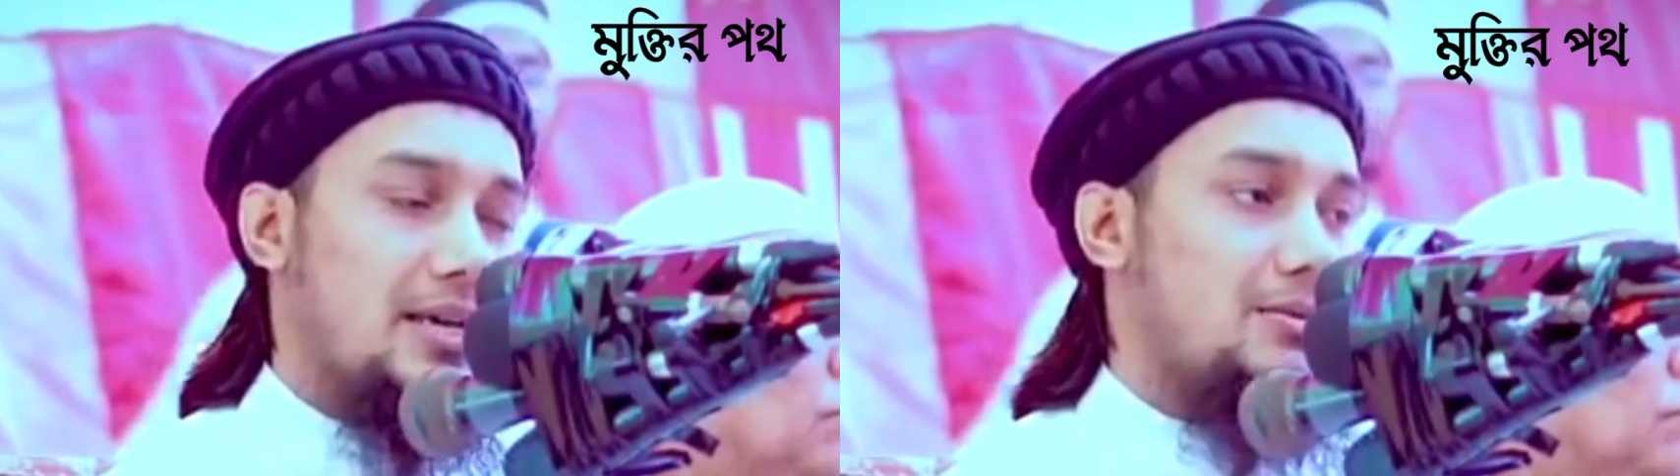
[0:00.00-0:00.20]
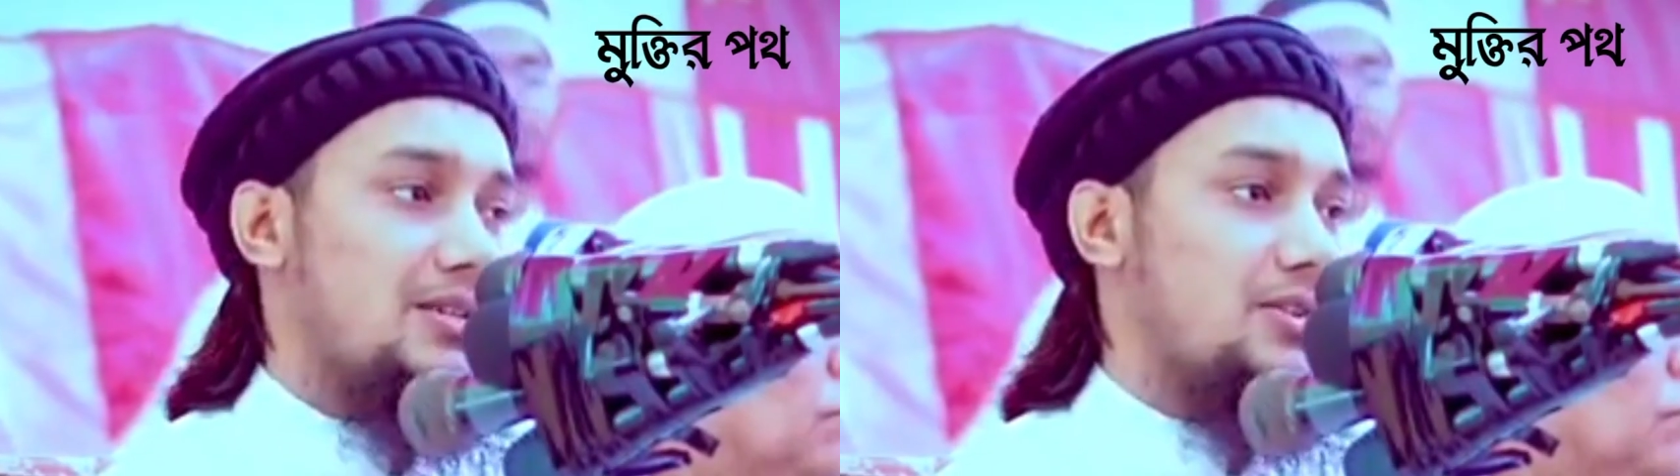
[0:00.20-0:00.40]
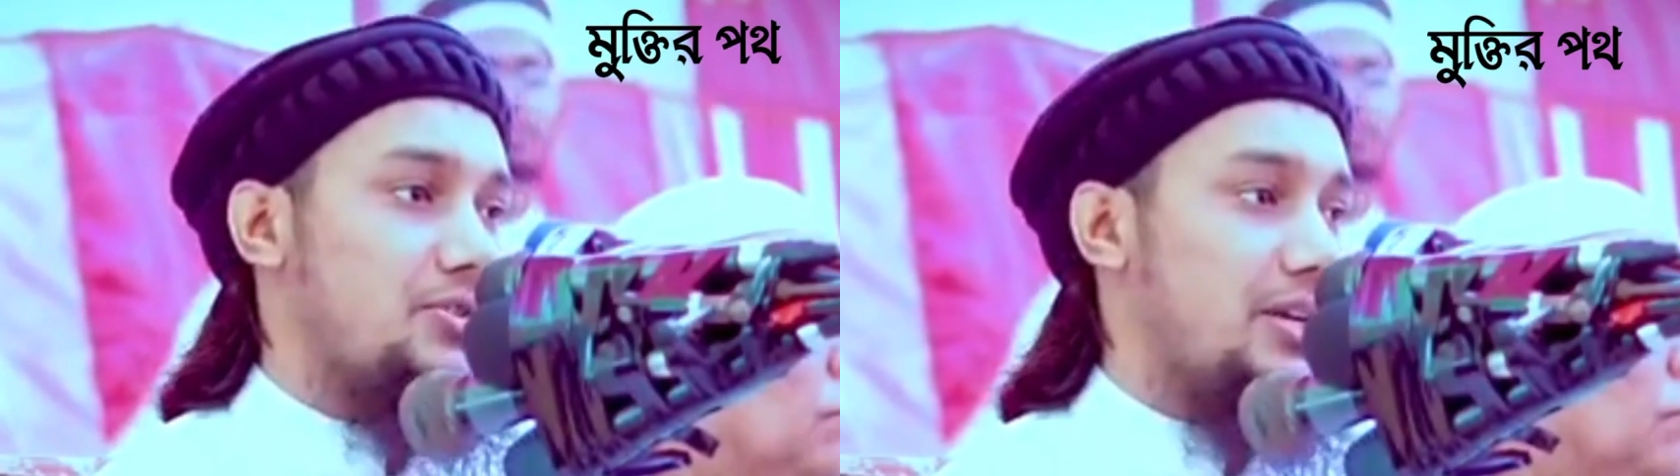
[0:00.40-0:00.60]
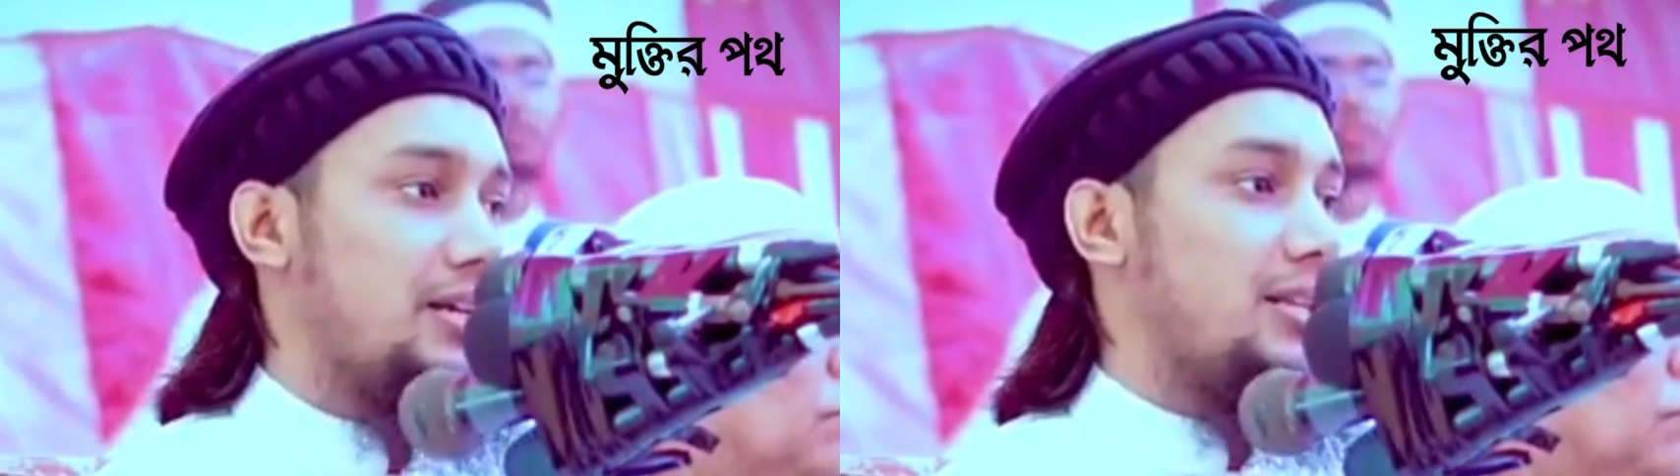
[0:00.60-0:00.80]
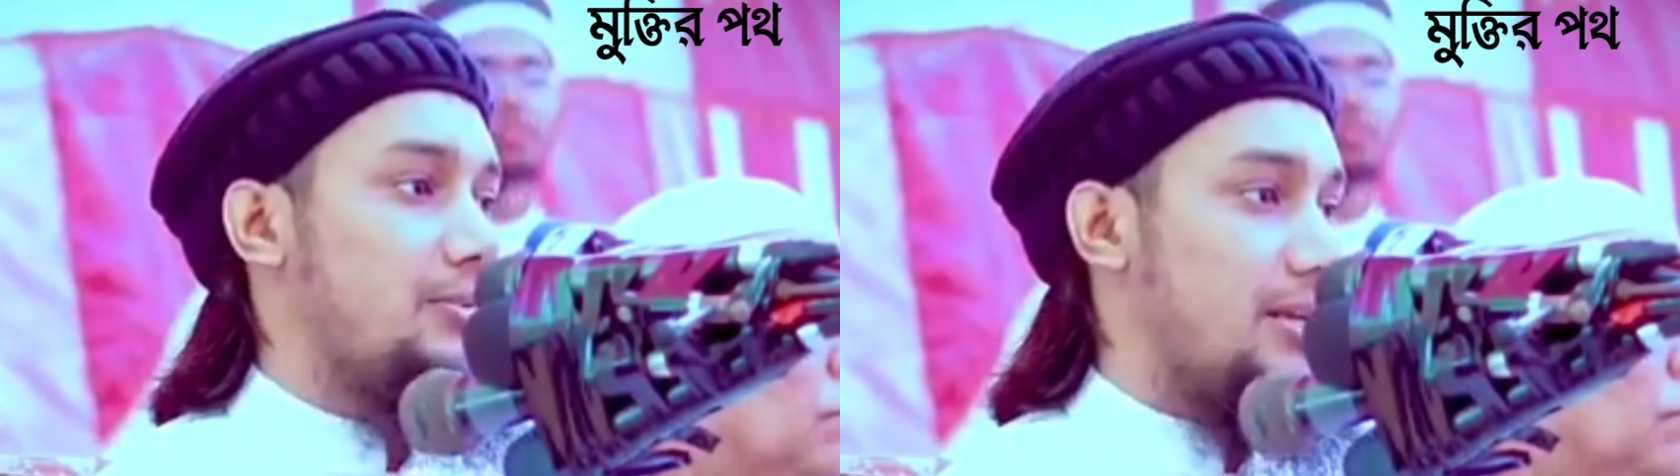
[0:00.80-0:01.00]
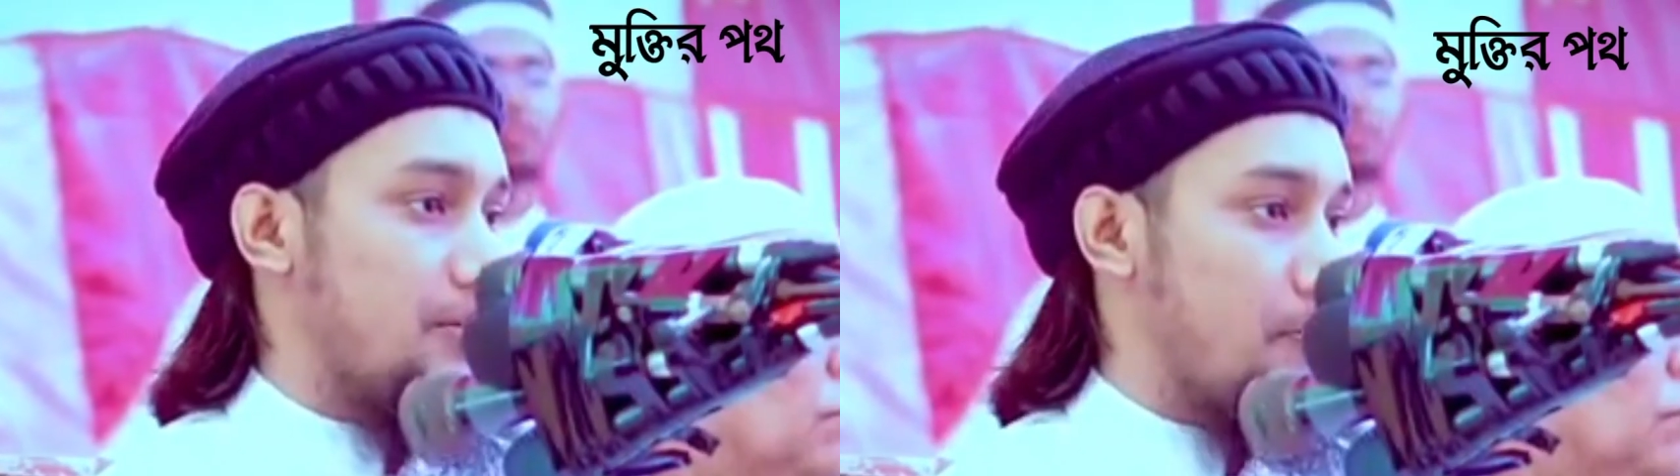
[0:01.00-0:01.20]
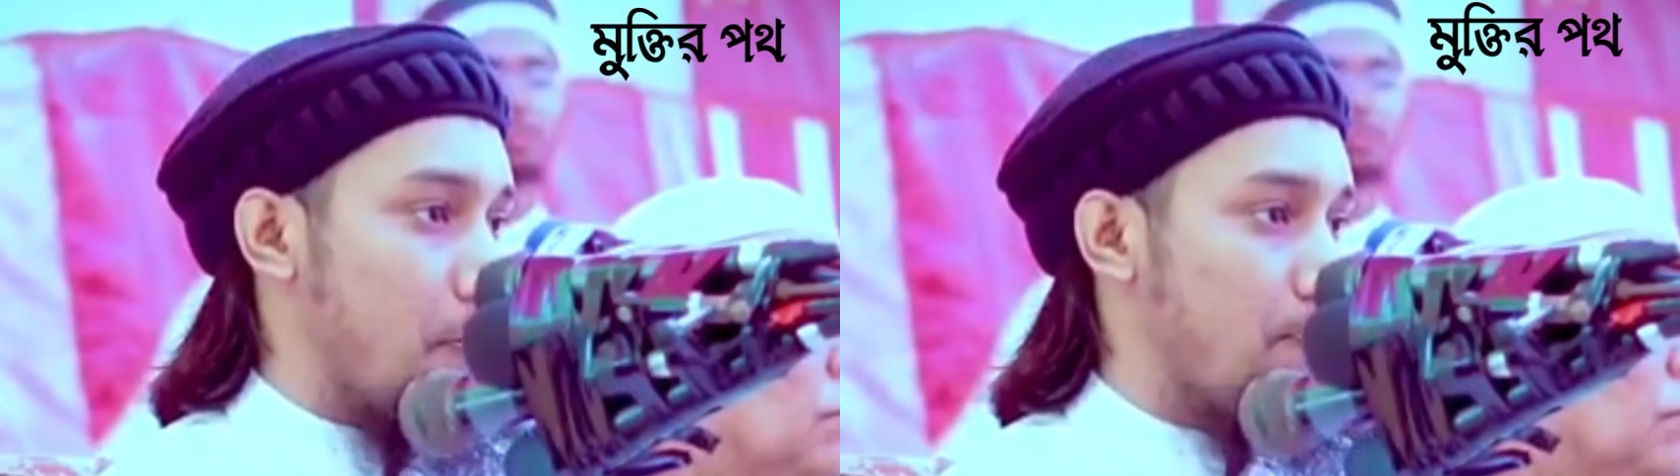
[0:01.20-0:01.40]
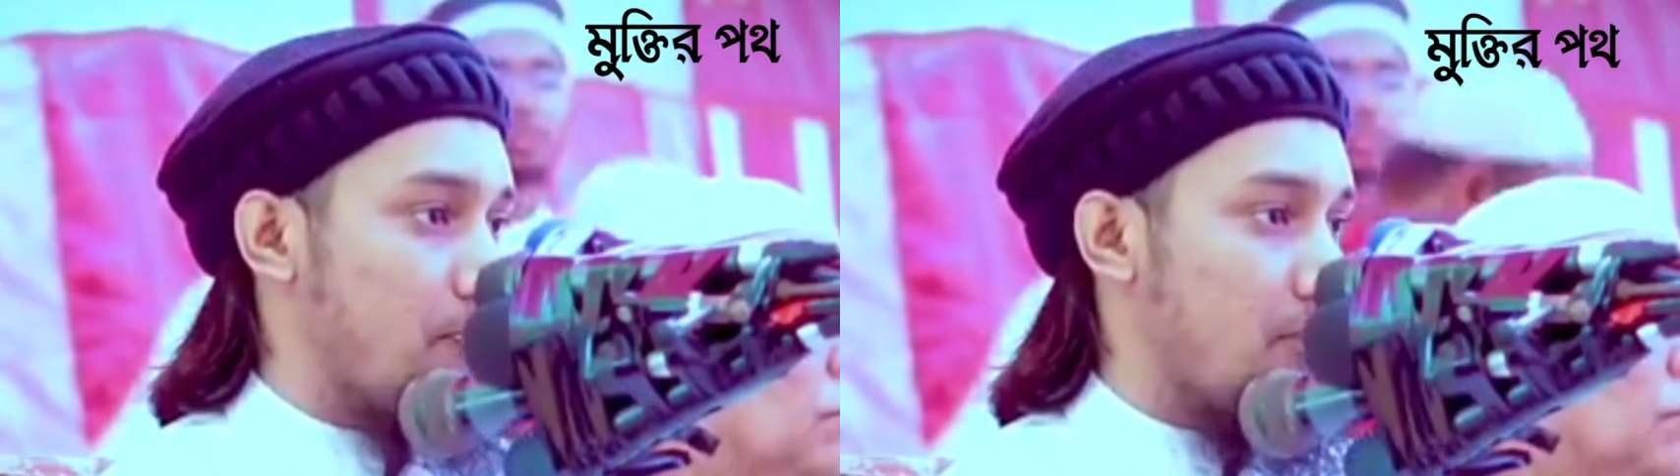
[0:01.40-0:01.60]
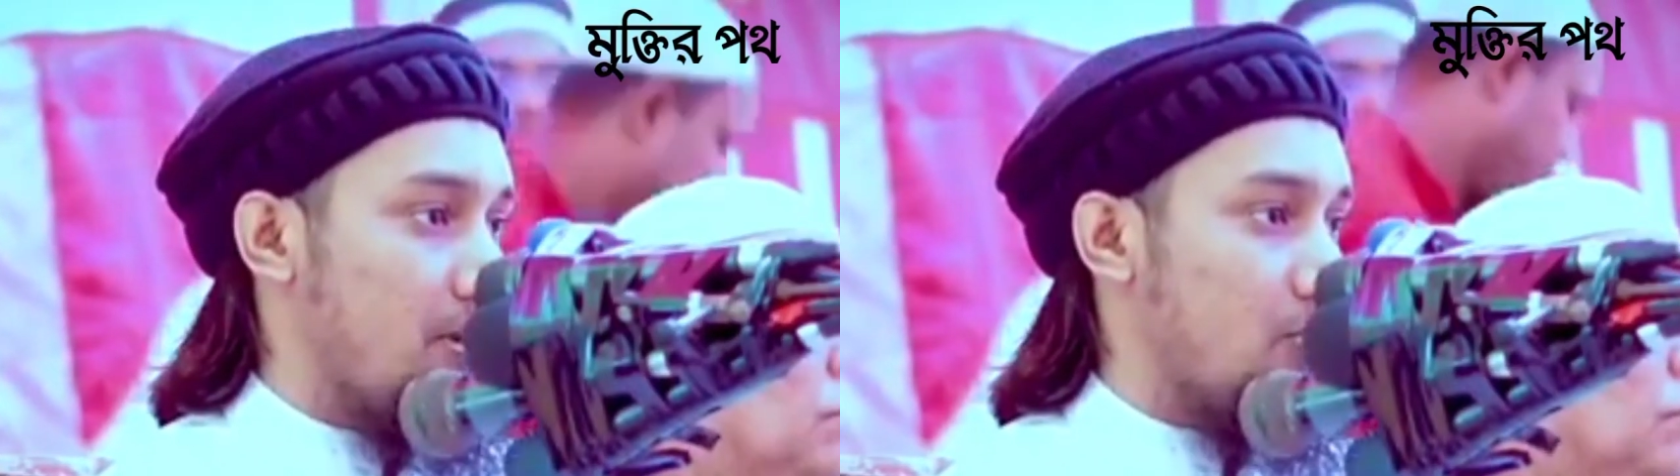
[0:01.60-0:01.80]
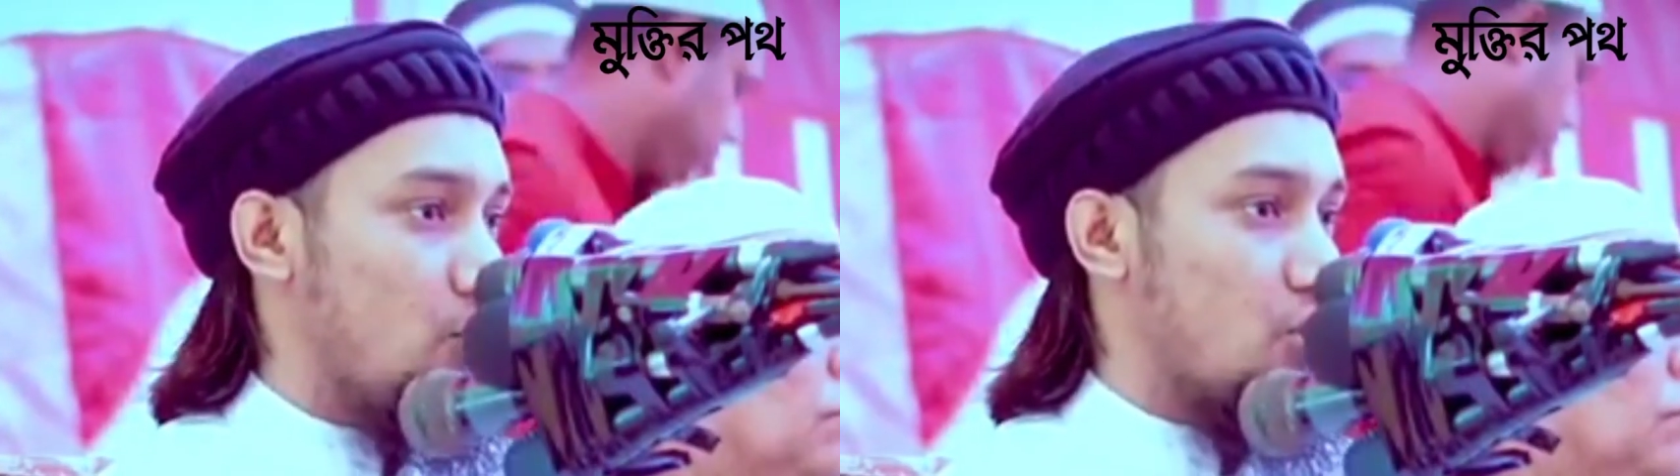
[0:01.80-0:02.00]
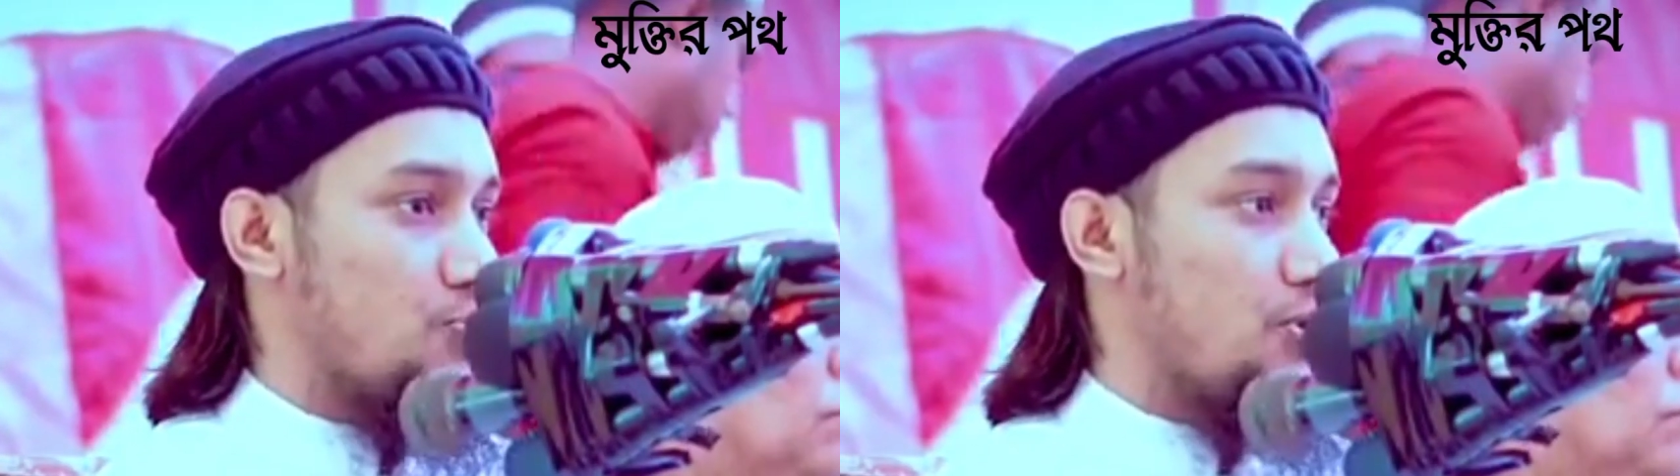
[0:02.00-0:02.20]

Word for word: নামাজের ট্রেনিং দিবেন দশ